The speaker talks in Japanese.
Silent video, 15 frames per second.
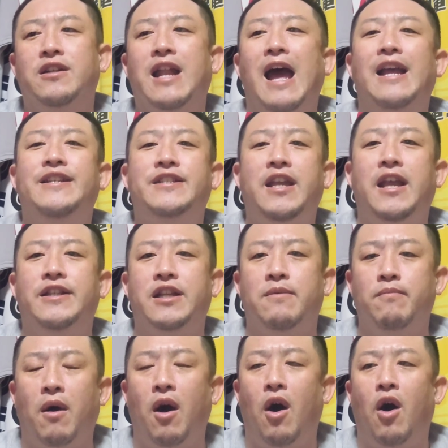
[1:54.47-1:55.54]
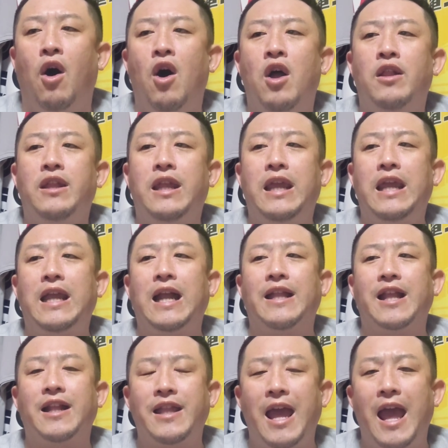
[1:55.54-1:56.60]
来シーズンも新
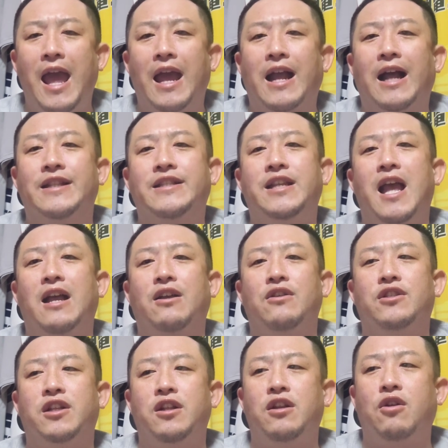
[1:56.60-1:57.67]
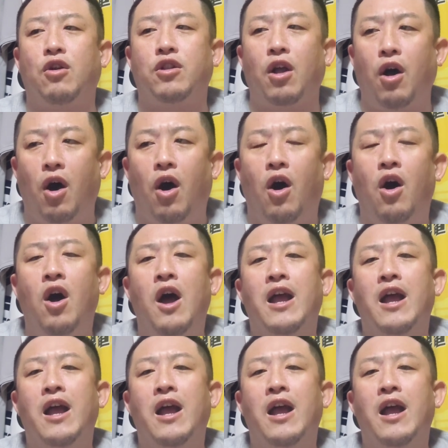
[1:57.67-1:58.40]
潟で活躍することを、